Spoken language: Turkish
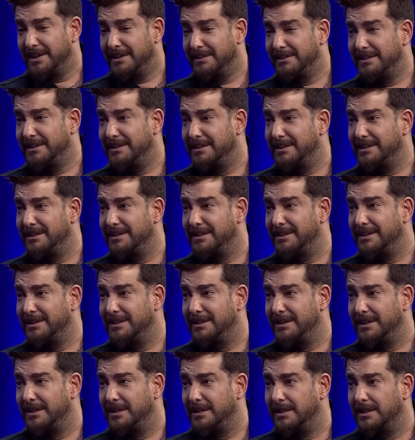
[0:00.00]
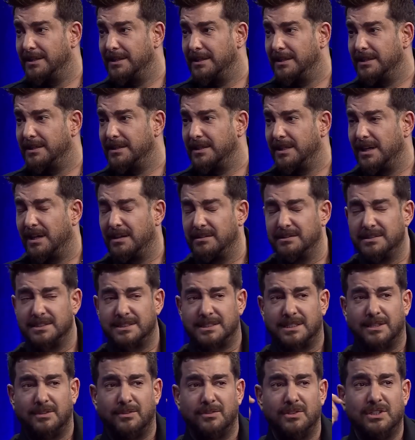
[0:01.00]
Yalnız kalmaktan korkuyorum. Yalnız
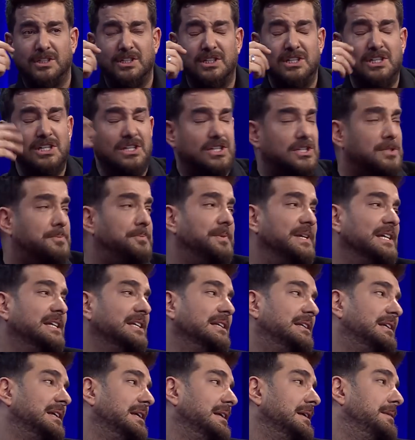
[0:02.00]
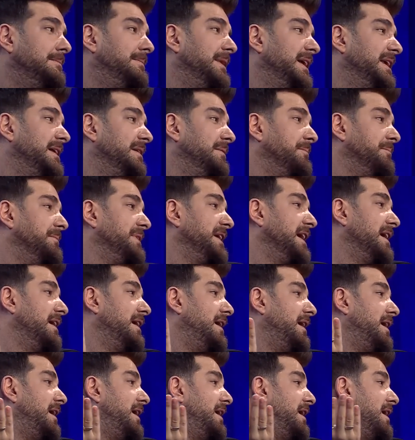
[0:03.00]
kal- hiçbiri değil benim
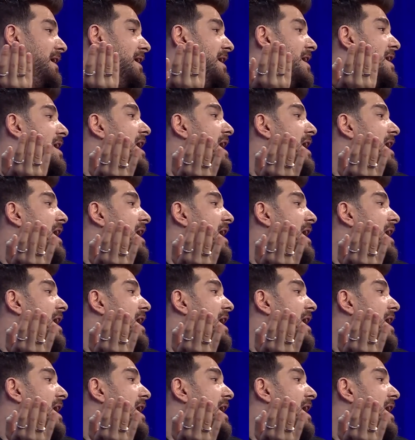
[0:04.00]
ya.